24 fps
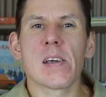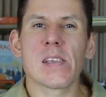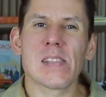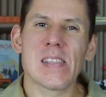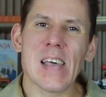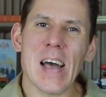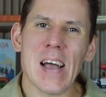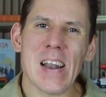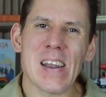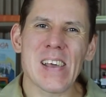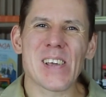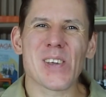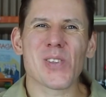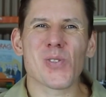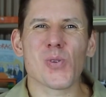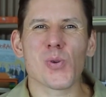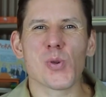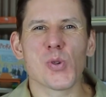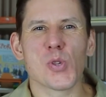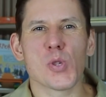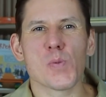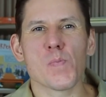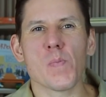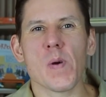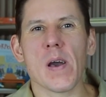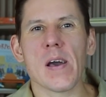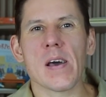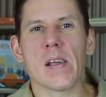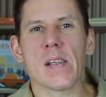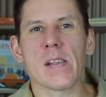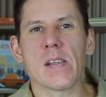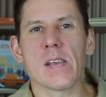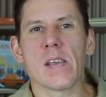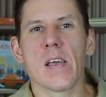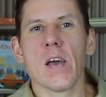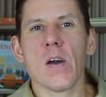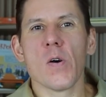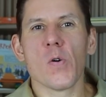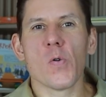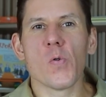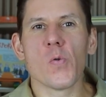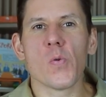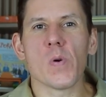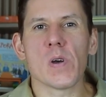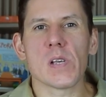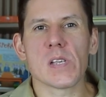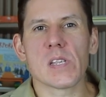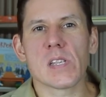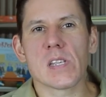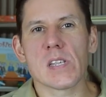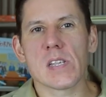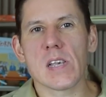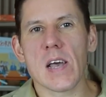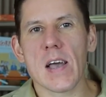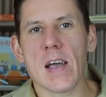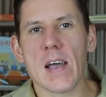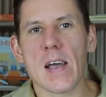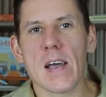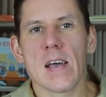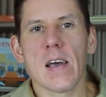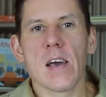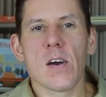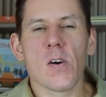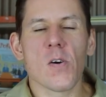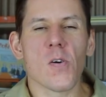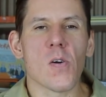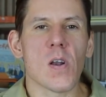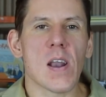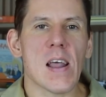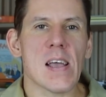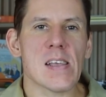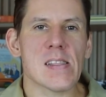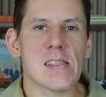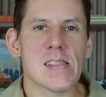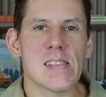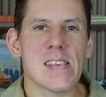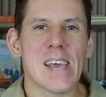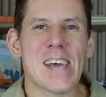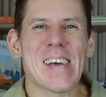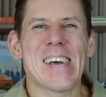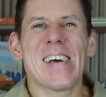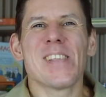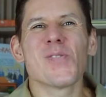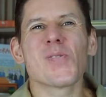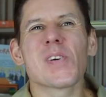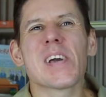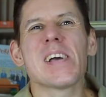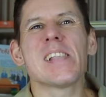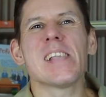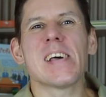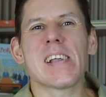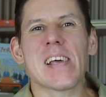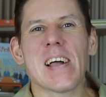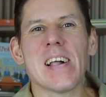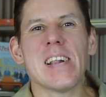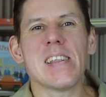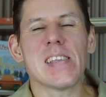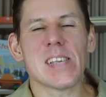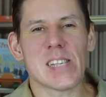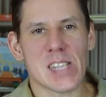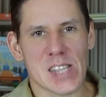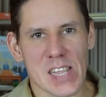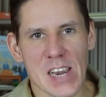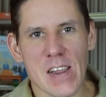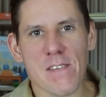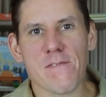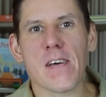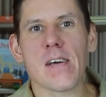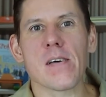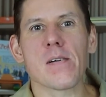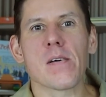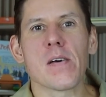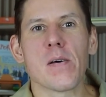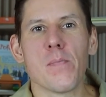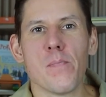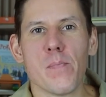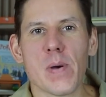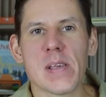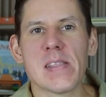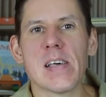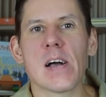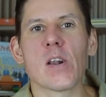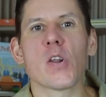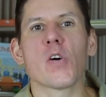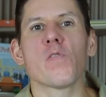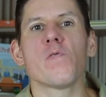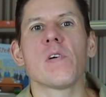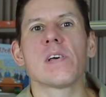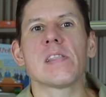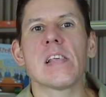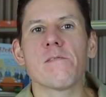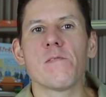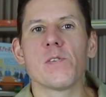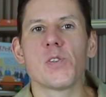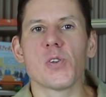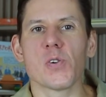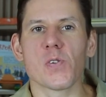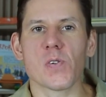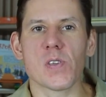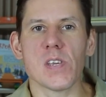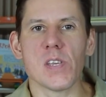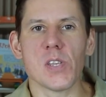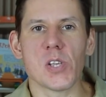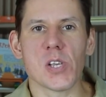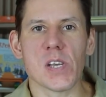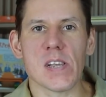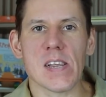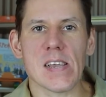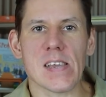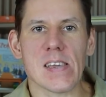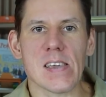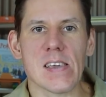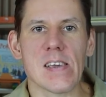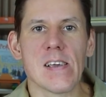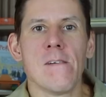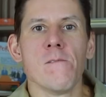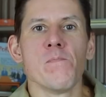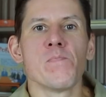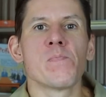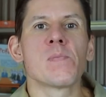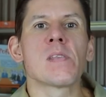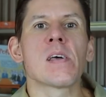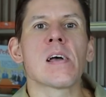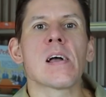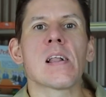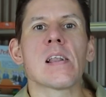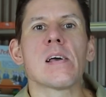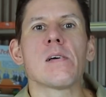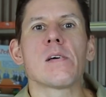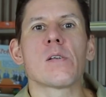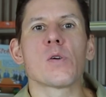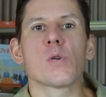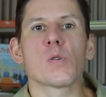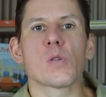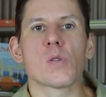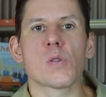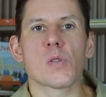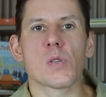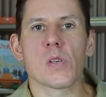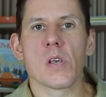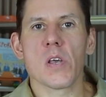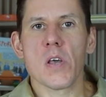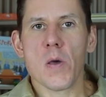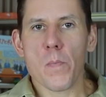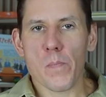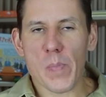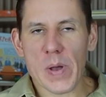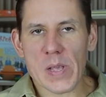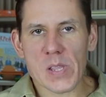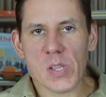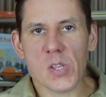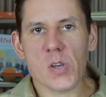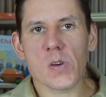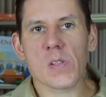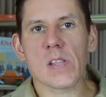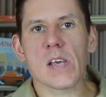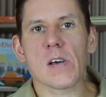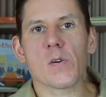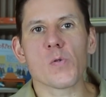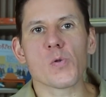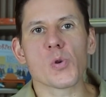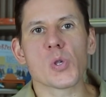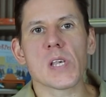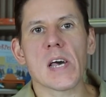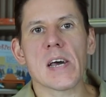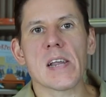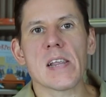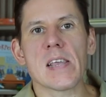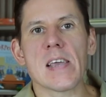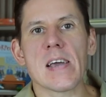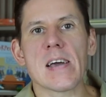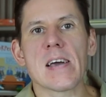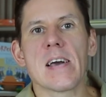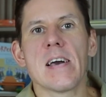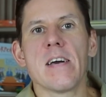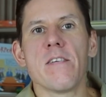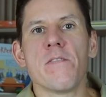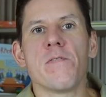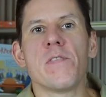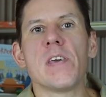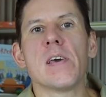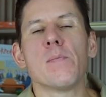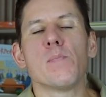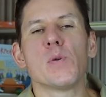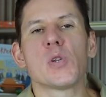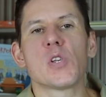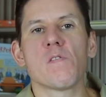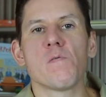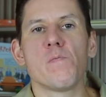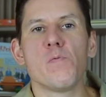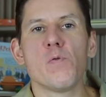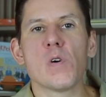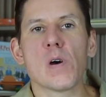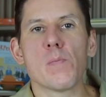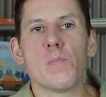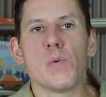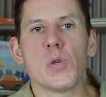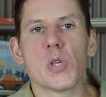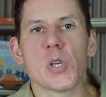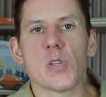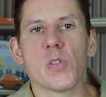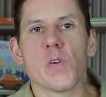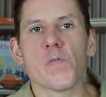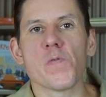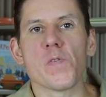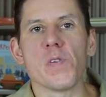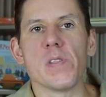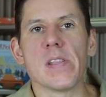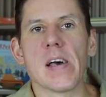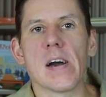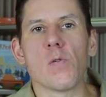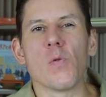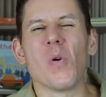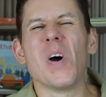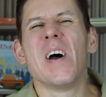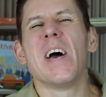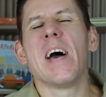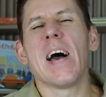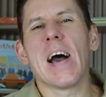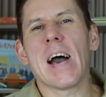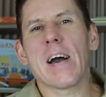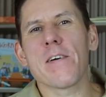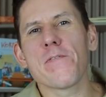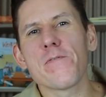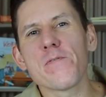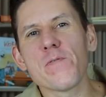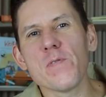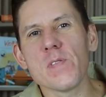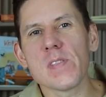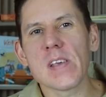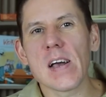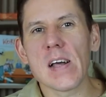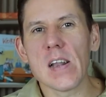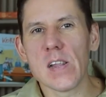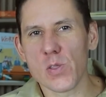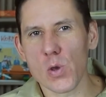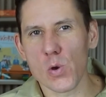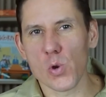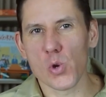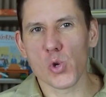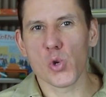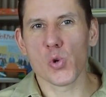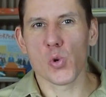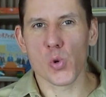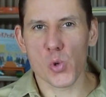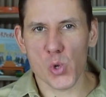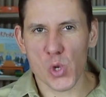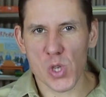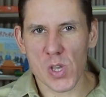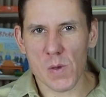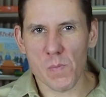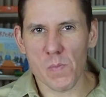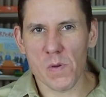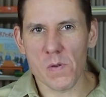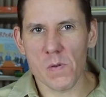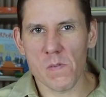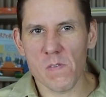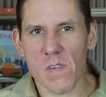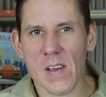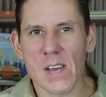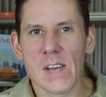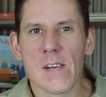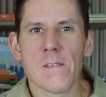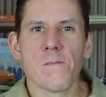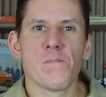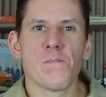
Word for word: dalej ktoś z pary USA, Holandia, no generalnie strefa medalowa na wyciągnięcie ręki, no ale rozpędzona husaria wiemy, że wbiłaby się do finału, a w finale to już różnie bywa